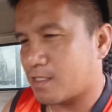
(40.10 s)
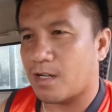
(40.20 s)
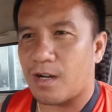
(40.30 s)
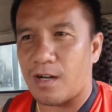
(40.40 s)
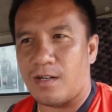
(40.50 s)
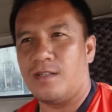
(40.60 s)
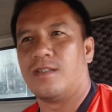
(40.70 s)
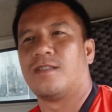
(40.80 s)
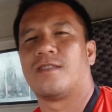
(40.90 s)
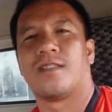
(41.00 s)
So,
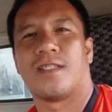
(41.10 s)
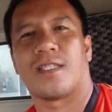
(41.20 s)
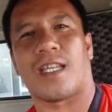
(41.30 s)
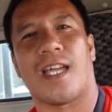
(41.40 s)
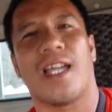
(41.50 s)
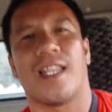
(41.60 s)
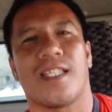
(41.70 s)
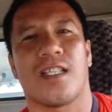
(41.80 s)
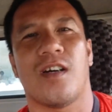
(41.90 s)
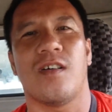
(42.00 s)
tara,
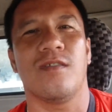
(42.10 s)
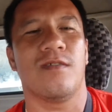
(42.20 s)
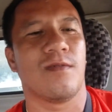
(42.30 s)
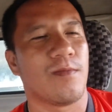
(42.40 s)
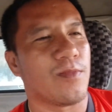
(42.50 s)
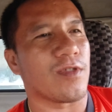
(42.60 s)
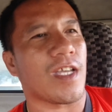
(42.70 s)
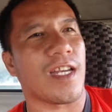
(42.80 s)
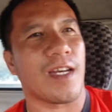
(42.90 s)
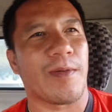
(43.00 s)
let's go.
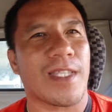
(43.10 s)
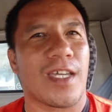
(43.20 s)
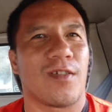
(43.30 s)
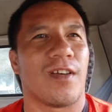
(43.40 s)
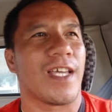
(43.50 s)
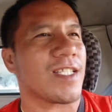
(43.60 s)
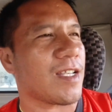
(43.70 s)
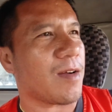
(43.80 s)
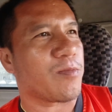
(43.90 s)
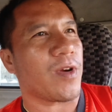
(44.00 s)
Punta na naman tayo ulit
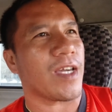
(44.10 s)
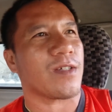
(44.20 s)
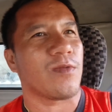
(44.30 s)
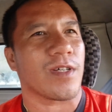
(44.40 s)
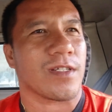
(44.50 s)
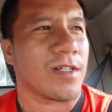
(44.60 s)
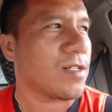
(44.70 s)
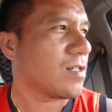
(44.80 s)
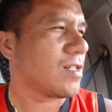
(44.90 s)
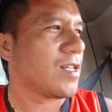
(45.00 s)
sa
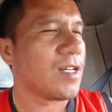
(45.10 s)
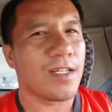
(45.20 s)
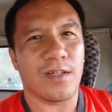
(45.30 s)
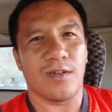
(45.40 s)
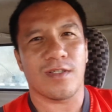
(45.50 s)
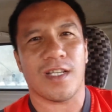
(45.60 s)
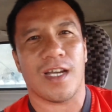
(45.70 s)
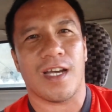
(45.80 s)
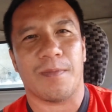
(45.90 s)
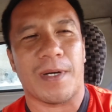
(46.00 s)
breakwater. Doon
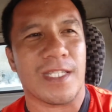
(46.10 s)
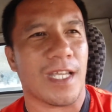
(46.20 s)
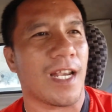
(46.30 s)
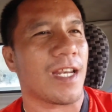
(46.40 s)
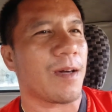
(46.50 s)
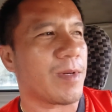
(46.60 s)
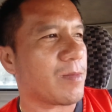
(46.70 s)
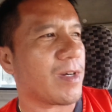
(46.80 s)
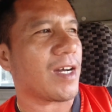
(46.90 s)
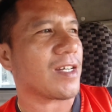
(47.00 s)
sa pantala
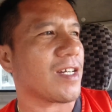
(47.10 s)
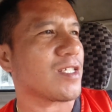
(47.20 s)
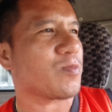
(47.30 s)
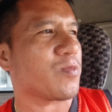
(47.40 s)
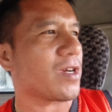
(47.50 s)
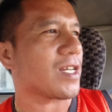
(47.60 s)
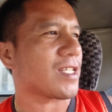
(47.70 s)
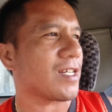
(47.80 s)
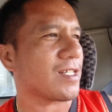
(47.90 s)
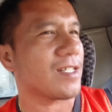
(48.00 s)
namin mga ka-sprog
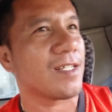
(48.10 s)
attack.